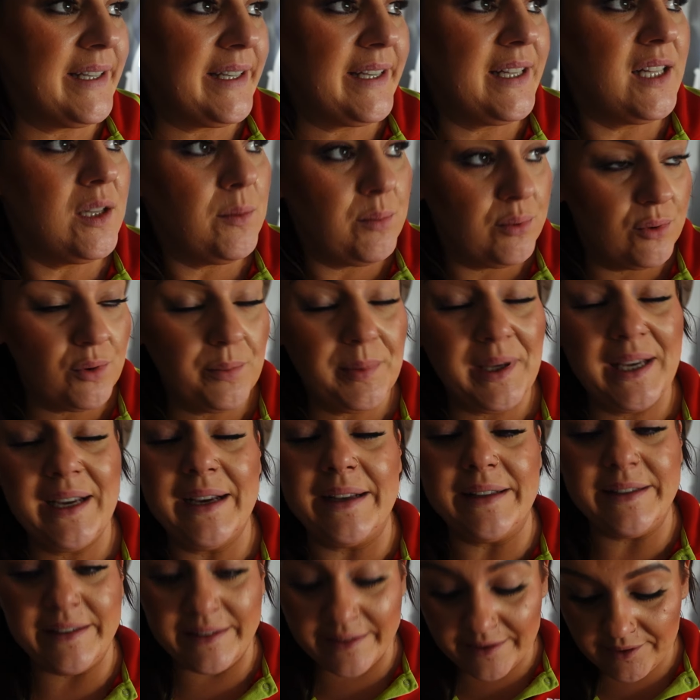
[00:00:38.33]
Ile było
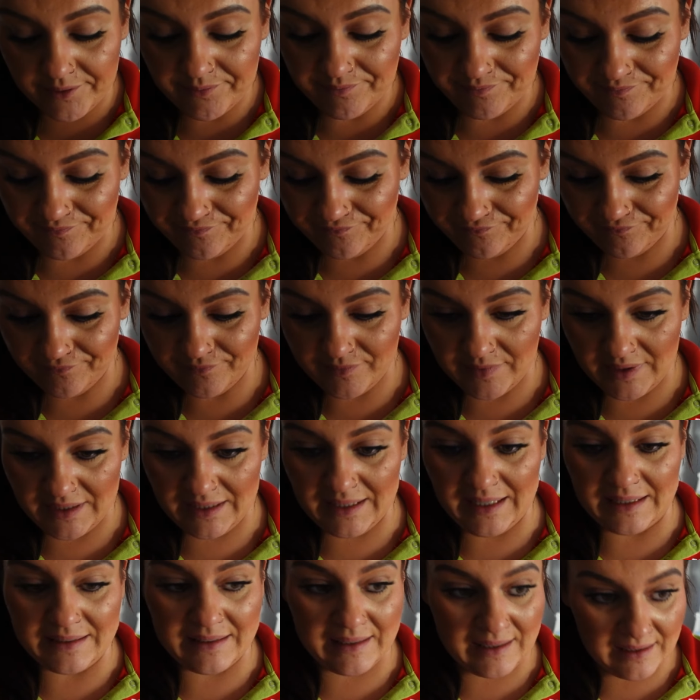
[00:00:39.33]
bieganiny?
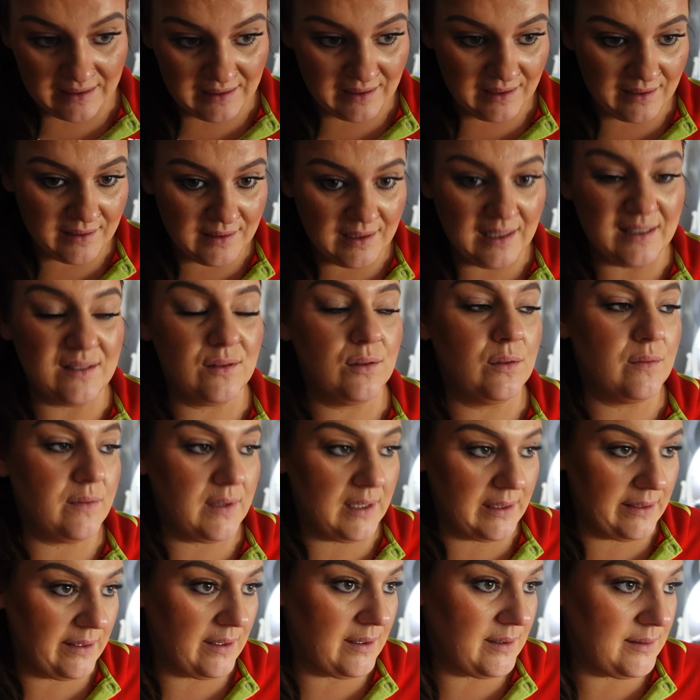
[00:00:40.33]
Latania,
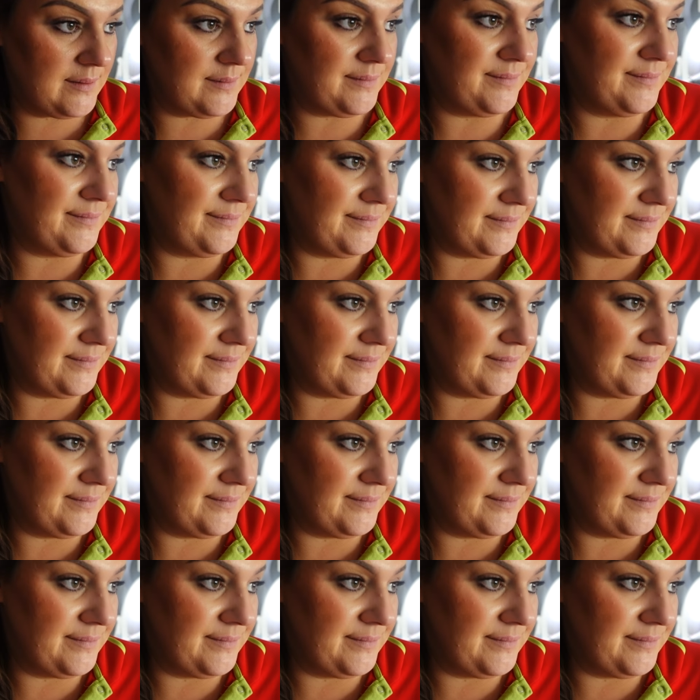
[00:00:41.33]
kasowania?